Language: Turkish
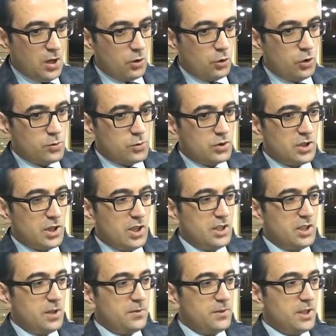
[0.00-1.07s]
Kuyumculukta
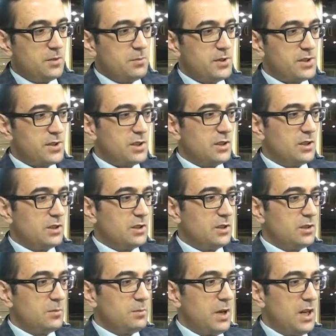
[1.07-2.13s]
hedeflerimiz e,
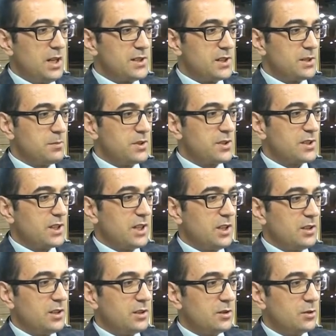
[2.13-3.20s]

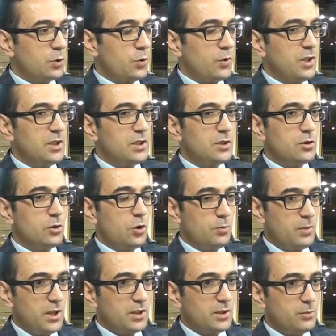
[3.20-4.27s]
mağazamızda e, güvenilir
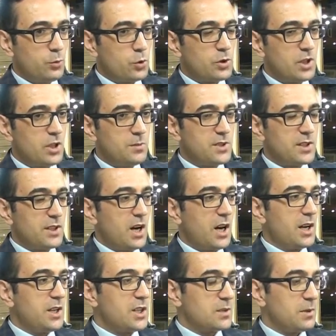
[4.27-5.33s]
olmak, müşterimize
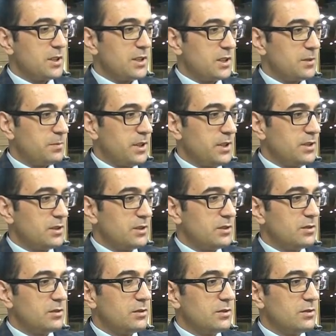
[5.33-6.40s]
daha hizmet etmek, e,
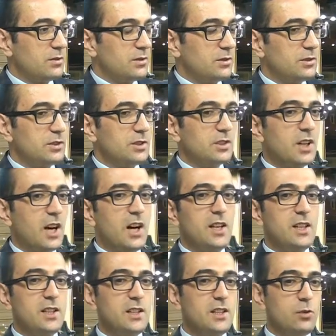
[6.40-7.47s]
daha
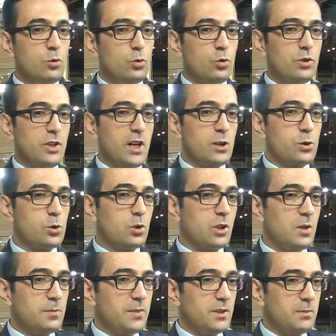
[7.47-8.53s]
iyi ürünler
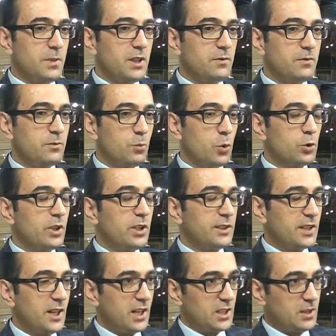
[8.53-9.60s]
sunabilmek, modayı
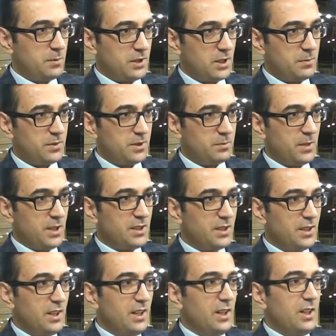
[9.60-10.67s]
takip edebilmek.
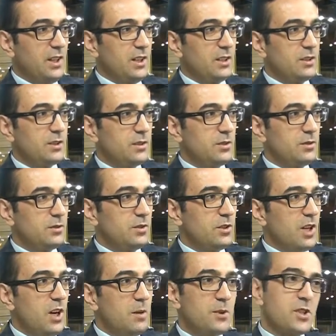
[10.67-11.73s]
E,
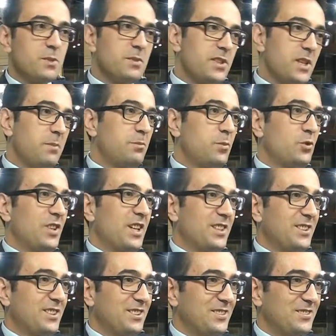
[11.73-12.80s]
amacımız hep bunlar.